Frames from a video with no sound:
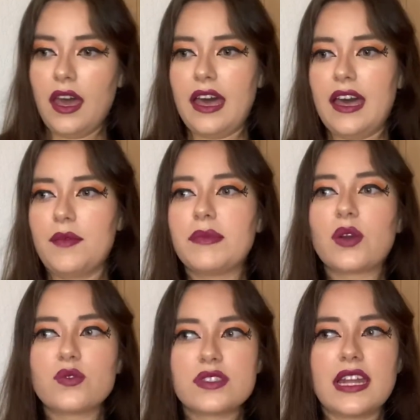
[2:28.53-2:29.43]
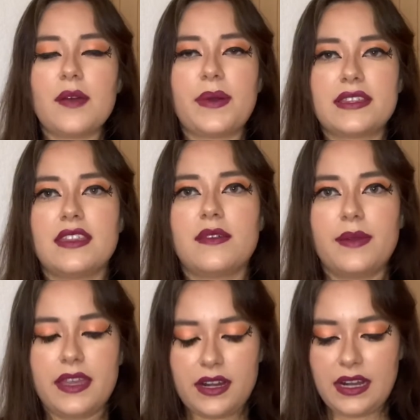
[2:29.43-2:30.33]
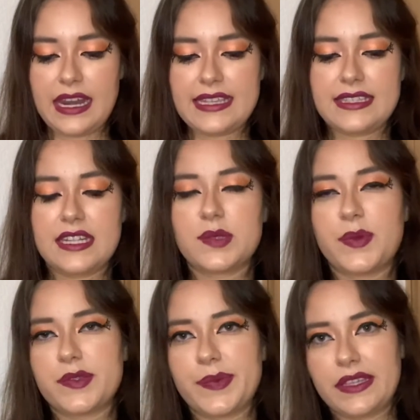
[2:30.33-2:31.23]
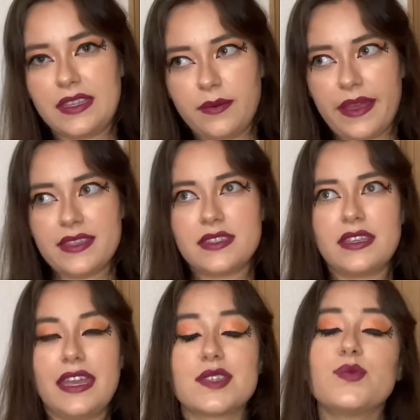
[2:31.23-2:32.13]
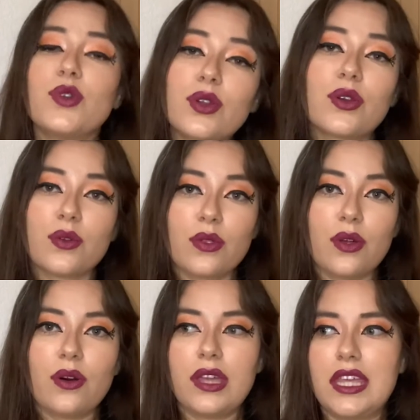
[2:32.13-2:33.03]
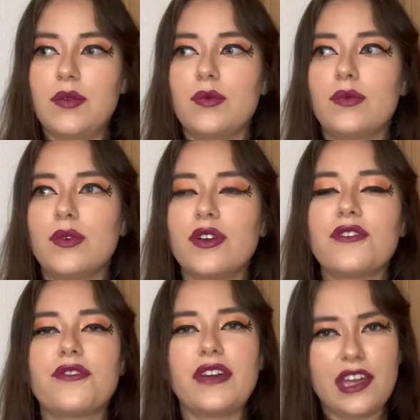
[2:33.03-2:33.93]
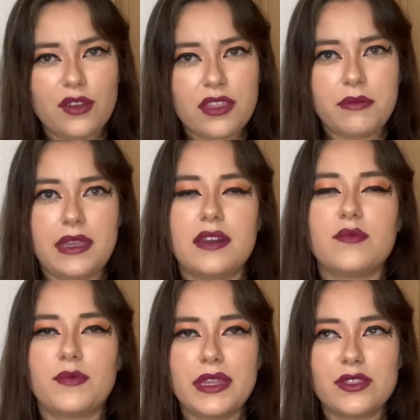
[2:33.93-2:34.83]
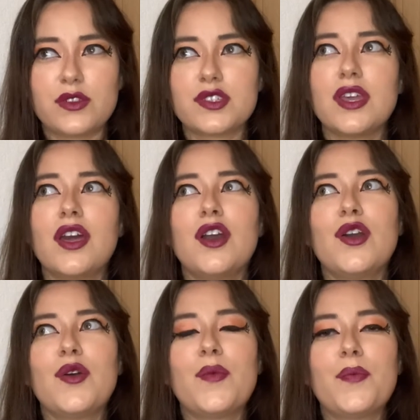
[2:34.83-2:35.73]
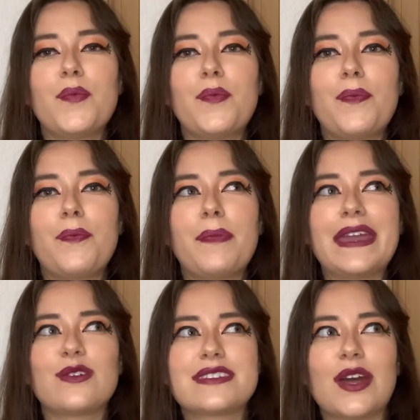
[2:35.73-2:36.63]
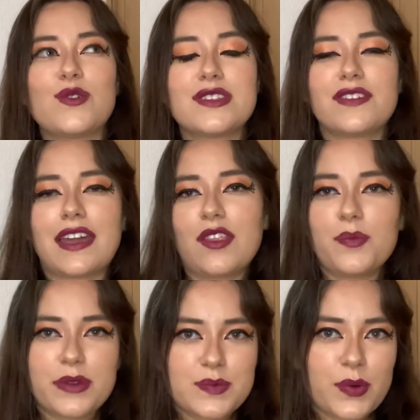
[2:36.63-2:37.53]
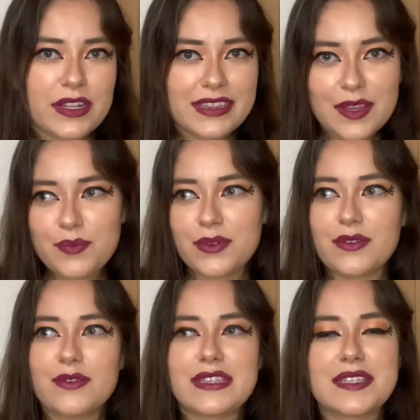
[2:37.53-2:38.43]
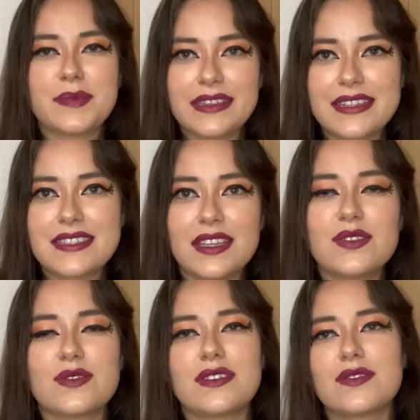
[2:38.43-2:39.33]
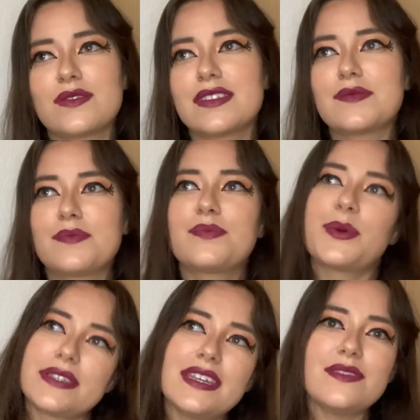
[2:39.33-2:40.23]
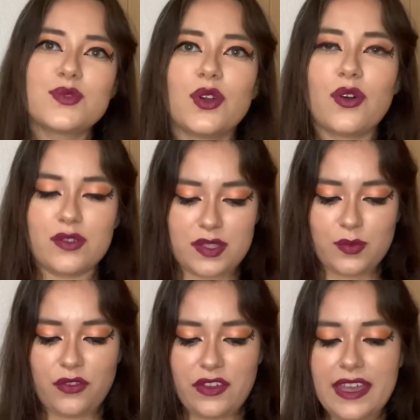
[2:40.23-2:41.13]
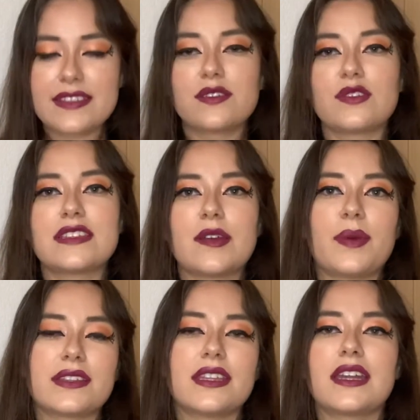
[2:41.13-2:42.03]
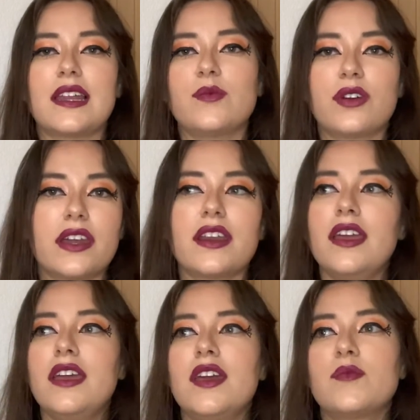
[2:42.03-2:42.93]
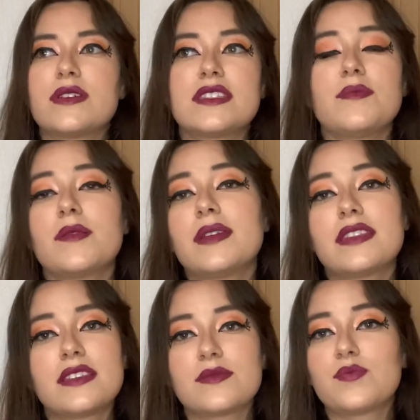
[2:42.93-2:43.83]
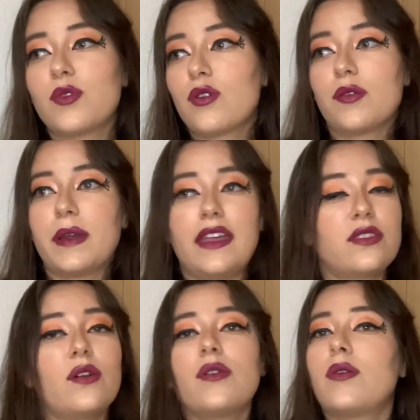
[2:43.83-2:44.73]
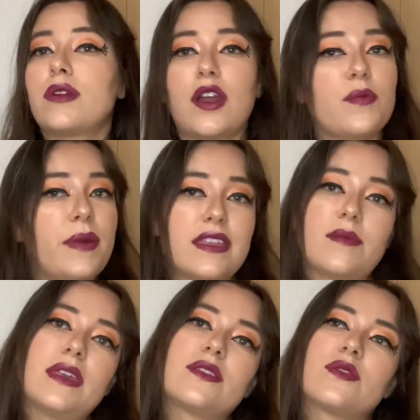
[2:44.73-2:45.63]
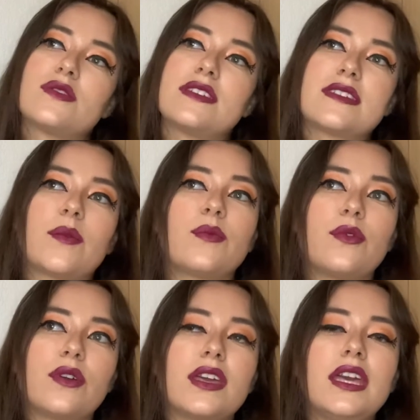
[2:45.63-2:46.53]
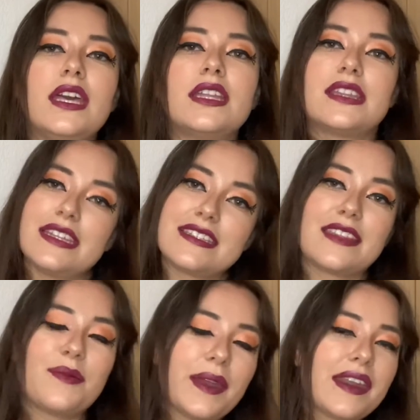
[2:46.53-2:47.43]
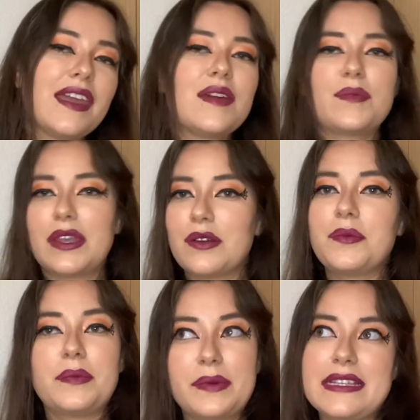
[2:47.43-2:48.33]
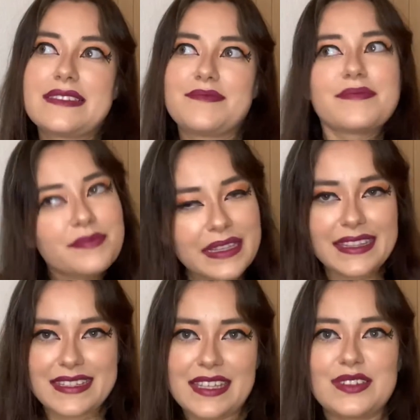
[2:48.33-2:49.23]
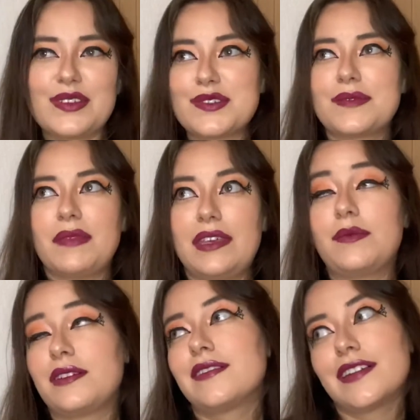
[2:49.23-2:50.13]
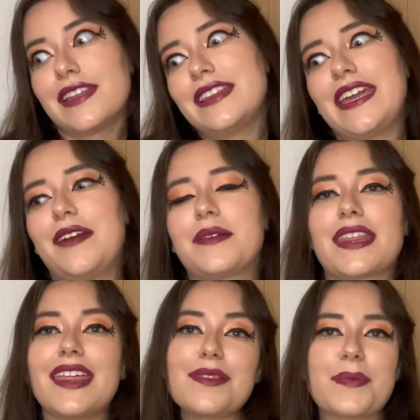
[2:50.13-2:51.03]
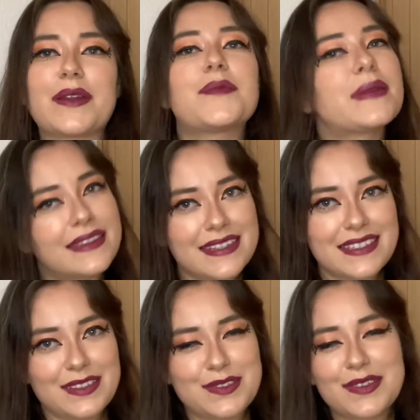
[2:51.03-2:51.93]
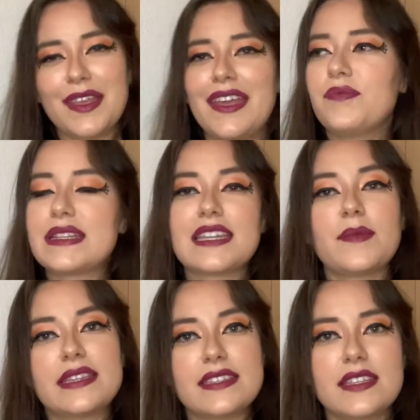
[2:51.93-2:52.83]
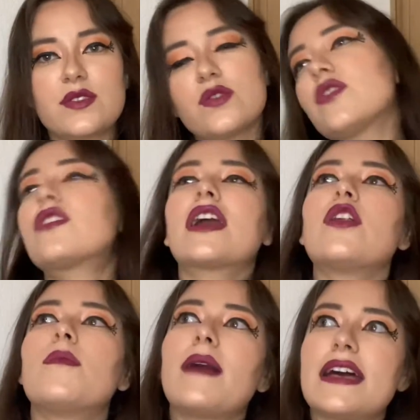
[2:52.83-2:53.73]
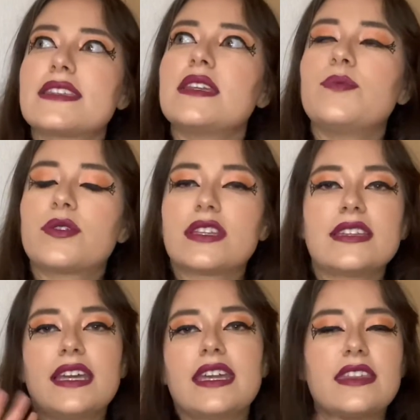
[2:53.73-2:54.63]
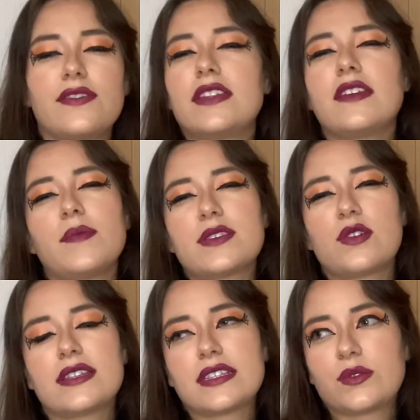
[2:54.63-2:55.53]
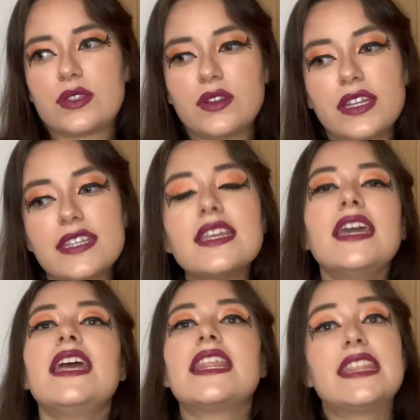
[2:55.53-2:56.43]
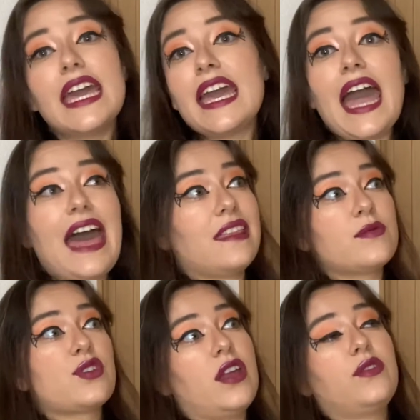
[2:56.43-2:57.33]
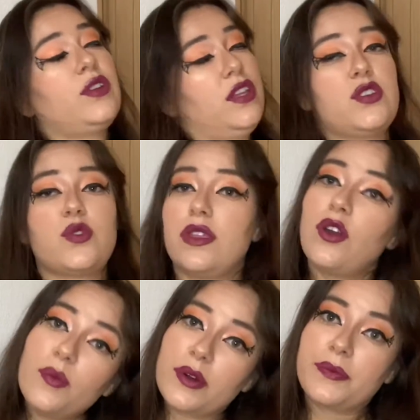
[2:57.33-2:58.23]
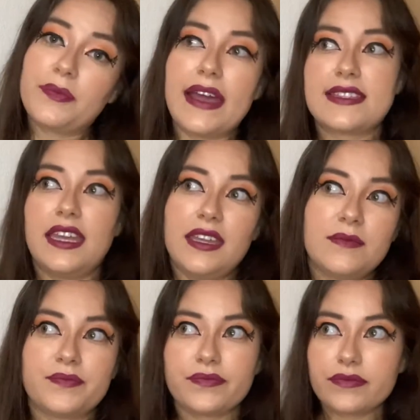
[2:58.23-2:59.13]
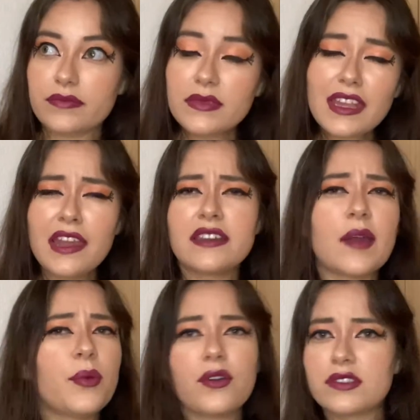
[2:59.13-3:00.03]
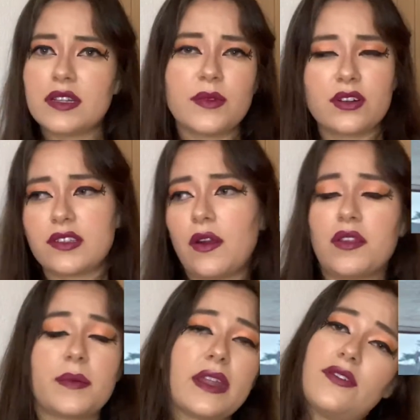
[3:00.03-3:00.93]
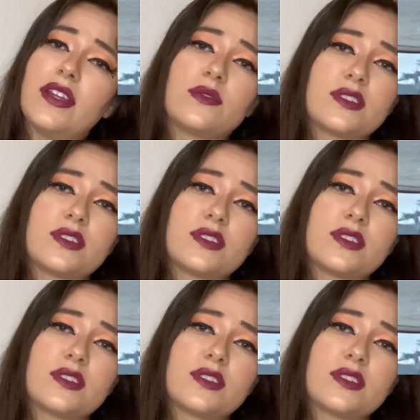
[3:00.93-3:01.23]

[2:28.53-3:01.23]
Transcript: Ah, me gusta la parte de ver las tres perspectivas. Es muy crudo y muy feo de ver en momentos, pero está justificado pues por el tiempo, ¿no? O sea, es 1300, entonces pues sí, son cosas muy feas. Esta parte de que la mujer pues simplemente es un objeto o un acompañamiento, sí está muy triste de ver, pero pues 1300 y bueno, hoy en día, ¿verdad? Pero 1300. Básicamente es eso. Yo creo que lo más importante aquí definitivamente son las actuaciones de Adam Driver y de Jodie Comer. Hasta ahí. Tampoco es el mejor trabajo de Ben Affleck, no